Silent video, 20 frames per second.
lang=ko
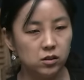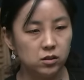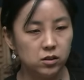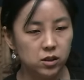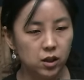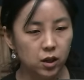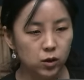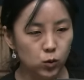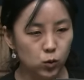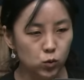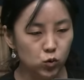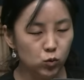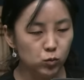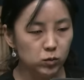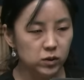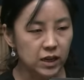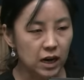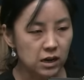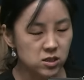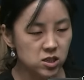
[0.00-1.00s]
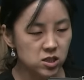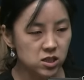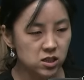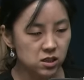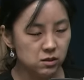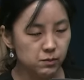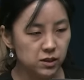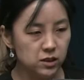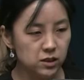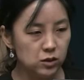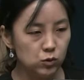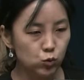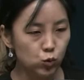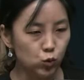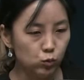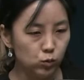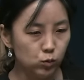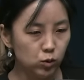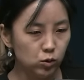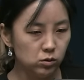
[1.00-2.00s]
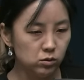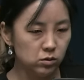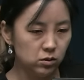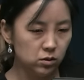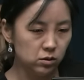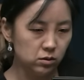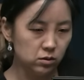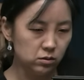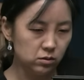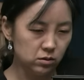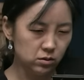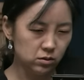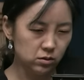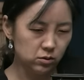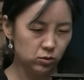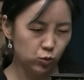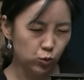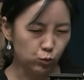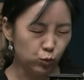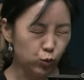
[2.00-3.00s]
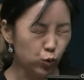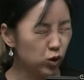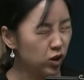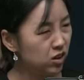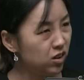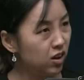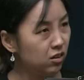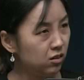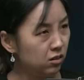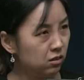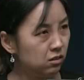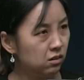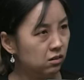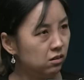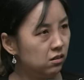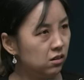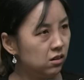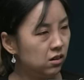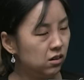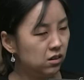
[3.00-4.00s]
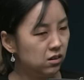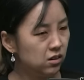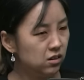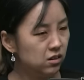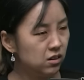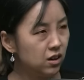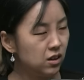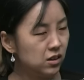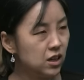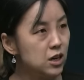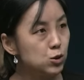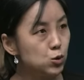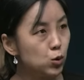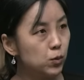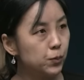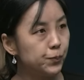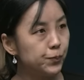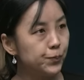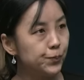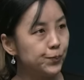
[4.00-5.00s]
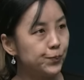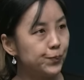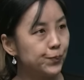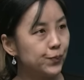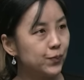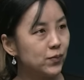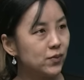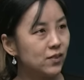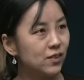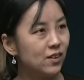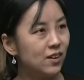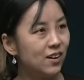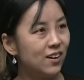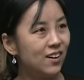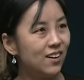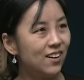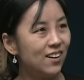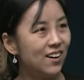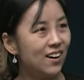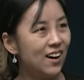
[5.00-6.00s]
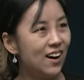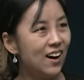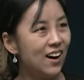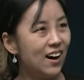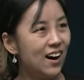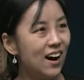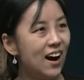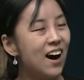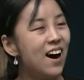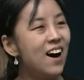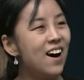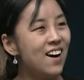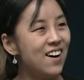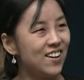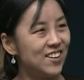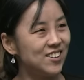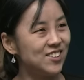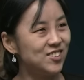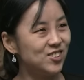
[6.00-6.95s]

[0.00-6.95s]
그래도 좀 양심 있는 공무원들을 좀 보게 돼요. 그러니까 양평에서도 계속... 그런 분 보셨다면서요? 아,